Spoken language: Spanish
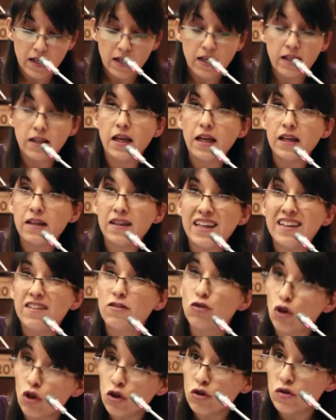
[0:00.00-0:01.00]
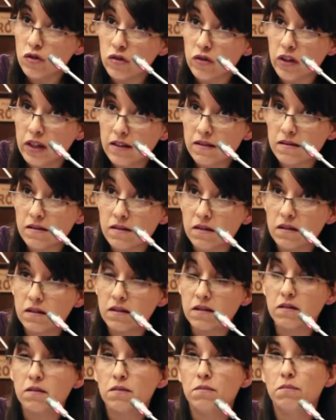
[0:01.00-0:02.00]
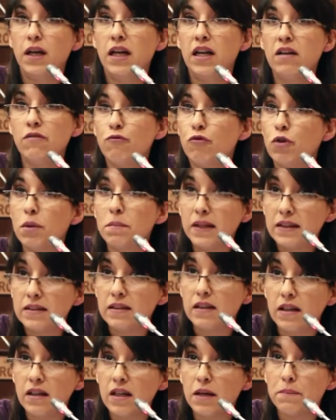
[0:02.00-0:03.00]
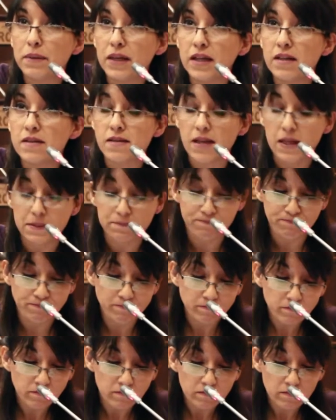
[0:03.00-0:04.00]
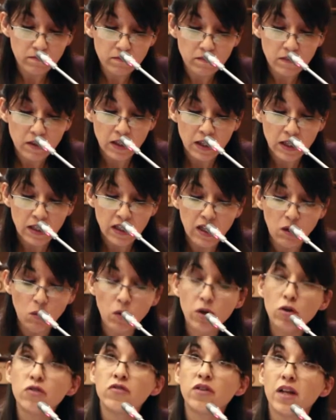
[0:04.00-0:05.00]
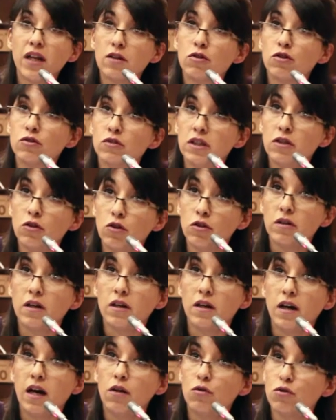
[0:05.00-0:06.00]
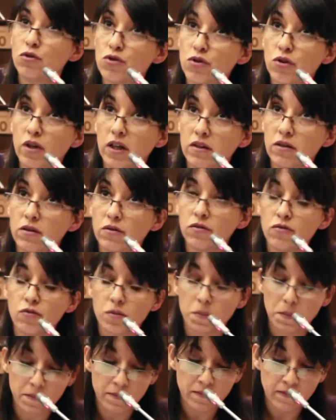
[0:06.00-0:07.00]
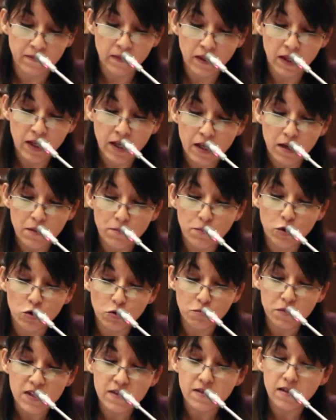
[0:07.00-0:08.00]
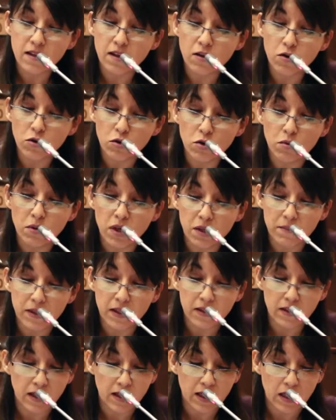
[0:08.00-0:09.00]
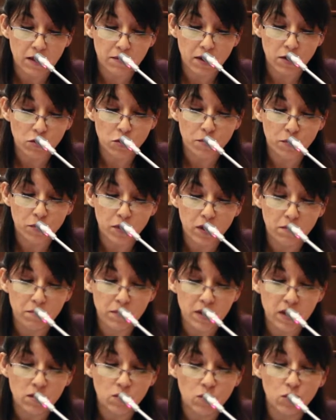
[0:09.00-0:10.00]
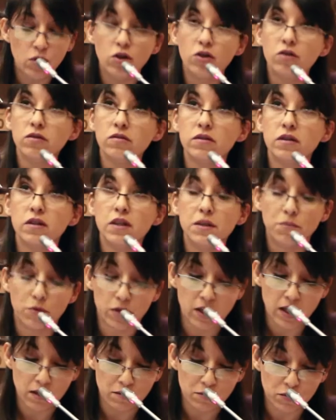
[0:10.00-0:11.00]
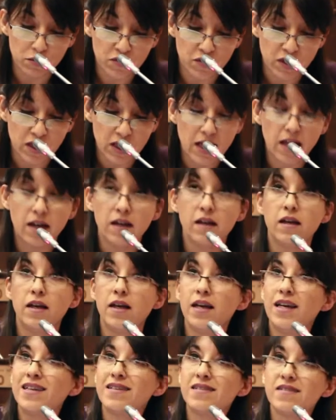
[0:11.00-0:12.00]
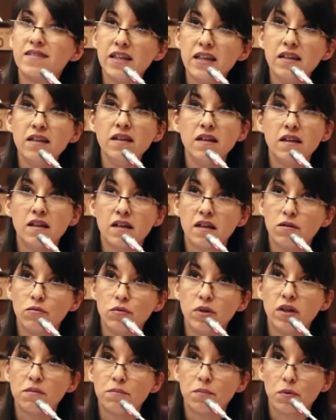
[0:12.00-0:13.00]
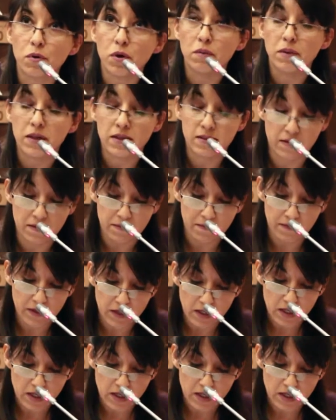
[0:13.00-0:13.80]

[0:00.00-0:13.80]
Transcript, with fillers: Desde entonces, Belén fue mantenida presa y luego se la condenó a ocho años por homicidio doblemente agravado por el vínculo y por alevosía sin reunir pruebas.